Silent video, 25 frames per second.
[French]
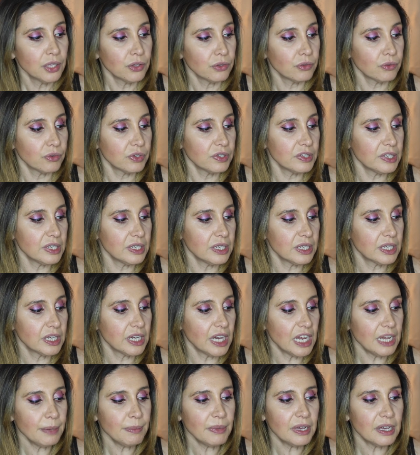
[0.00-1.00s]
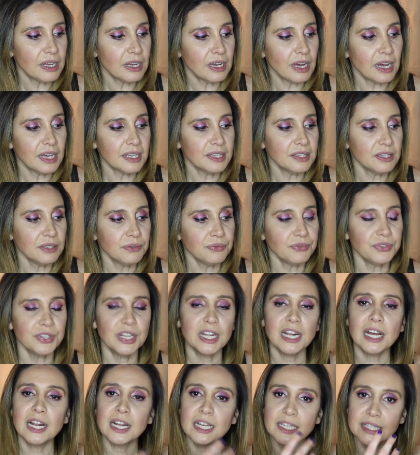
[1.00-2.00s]
Donc c'est quand même euh, assez
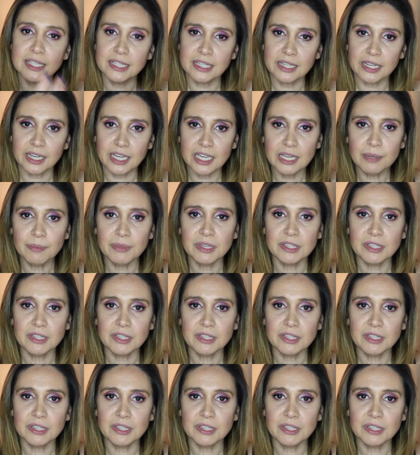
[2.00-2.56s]
fidèle à la série,